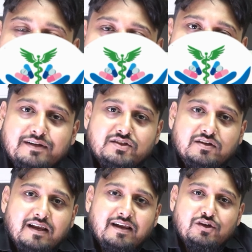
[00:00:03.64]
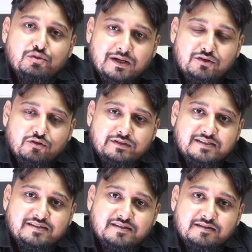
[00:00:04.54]
ইন্টারভেনশনাল
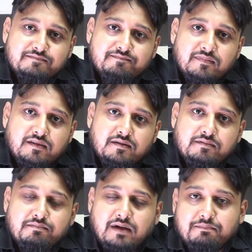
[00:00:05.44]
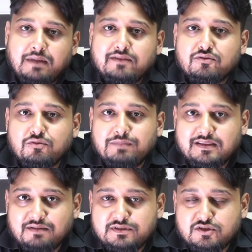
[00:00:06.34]
রিউমাটোলজিস্ট বা বাত ও
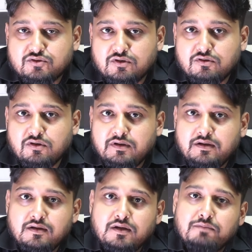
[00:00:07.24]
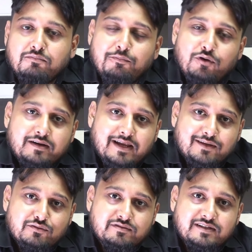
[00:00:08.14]
ব্যথা বিশেষজ্ঞ পপুলার
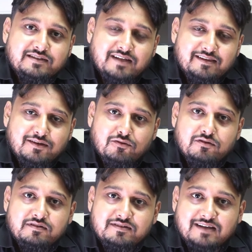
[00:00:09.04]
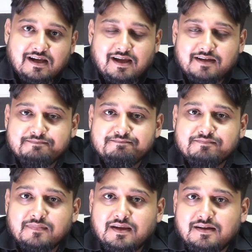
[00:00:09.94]
ডায়াগনস্টিক শান্তিনগর ঢাকা
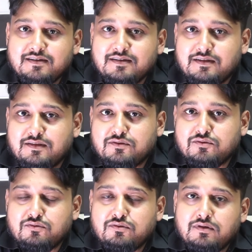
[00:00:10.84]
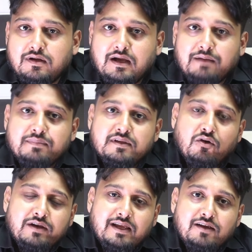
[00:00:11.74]
তো আপনাদের
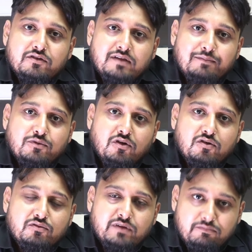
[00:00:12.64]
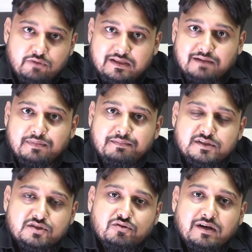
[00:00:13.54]
অনেকেরই হয়তো এমন লক্ষণ হয়ে থাকবে
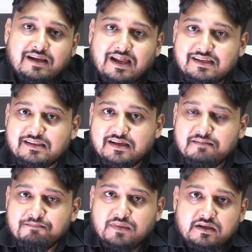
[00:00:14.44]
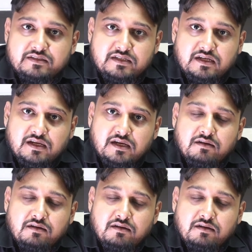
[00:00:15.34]
বিশেষ করে নারীদের যে